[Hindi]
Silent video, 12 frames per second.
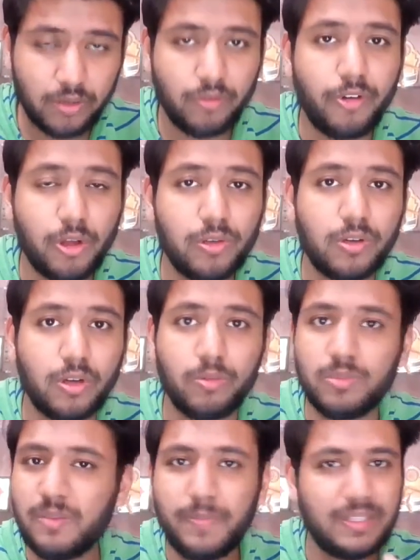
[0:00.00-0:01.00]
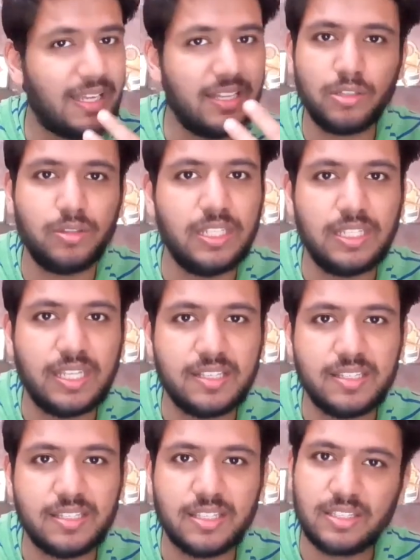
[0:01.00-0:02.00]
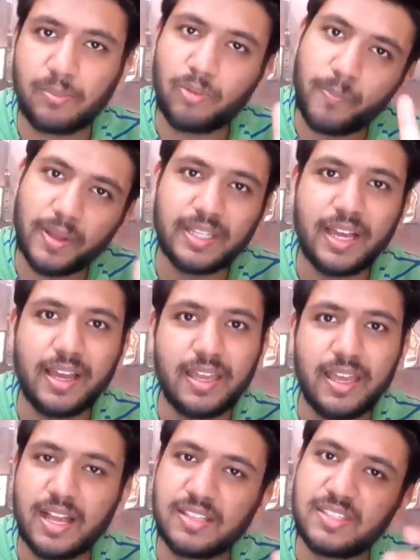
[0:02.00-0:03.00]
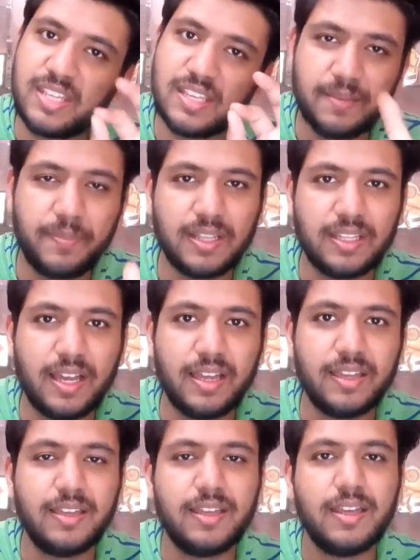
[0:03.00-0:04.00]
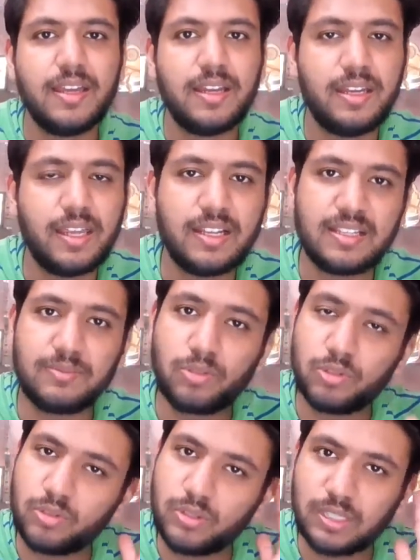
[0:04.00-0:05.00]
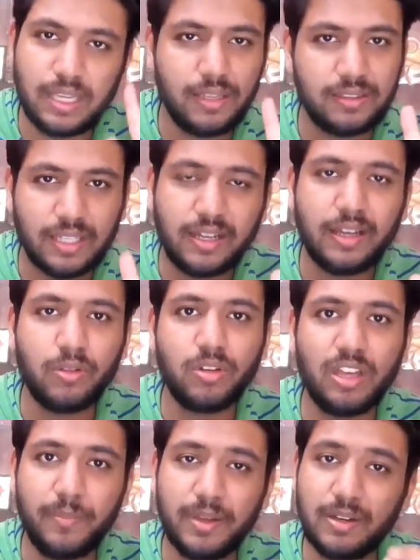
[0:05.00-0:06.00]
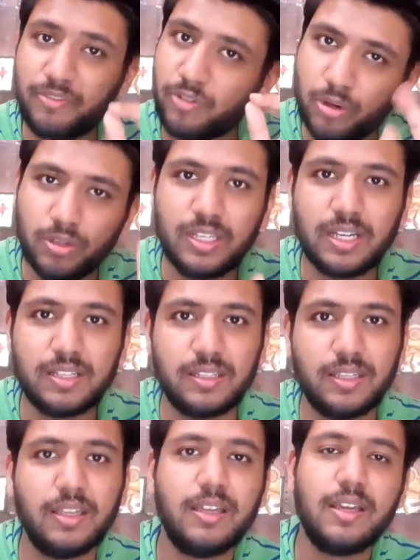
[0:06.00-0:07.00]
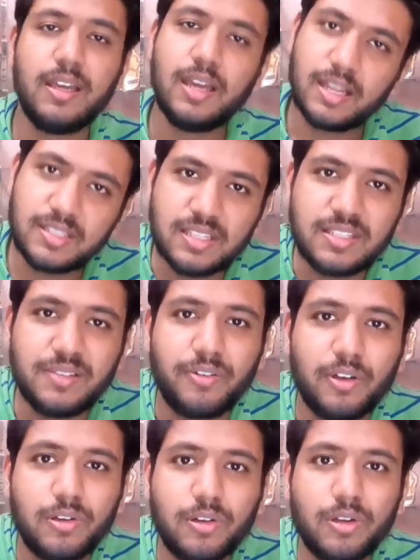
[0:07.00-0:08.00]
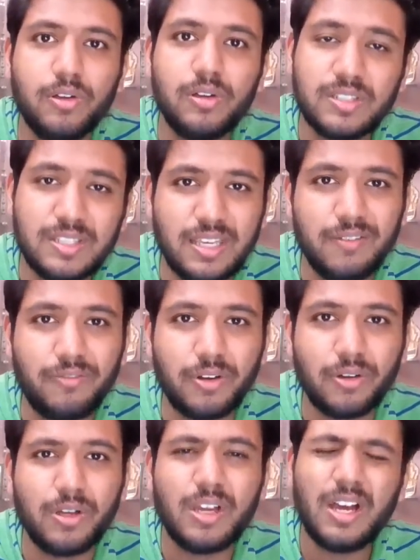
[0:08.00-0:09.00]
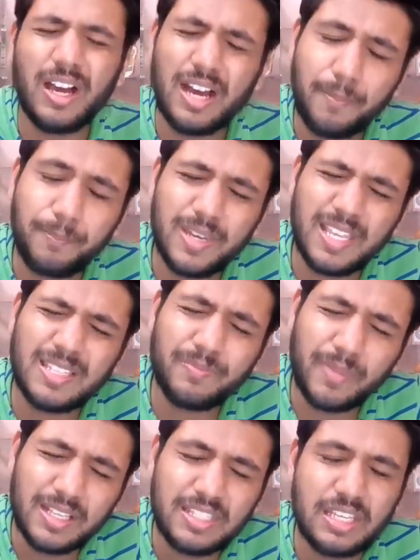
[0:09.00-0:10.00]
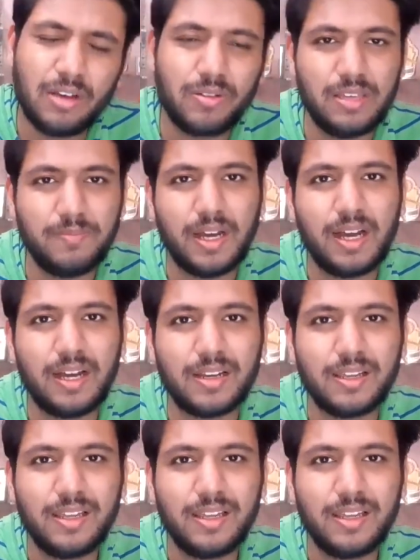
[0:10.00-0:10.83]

फॉलो करो मुझे पता नहीं सब नहीं क्या चीज़ है सबको पता है अच्छे से पता है ठीक है सब सुन सुन के थक गए होंगे पर फॉलो नहीं करते हैं अच्छे से फॉलो करो सेफ रहो हाँ प्लीज़ मत जाओ कहीं बाहर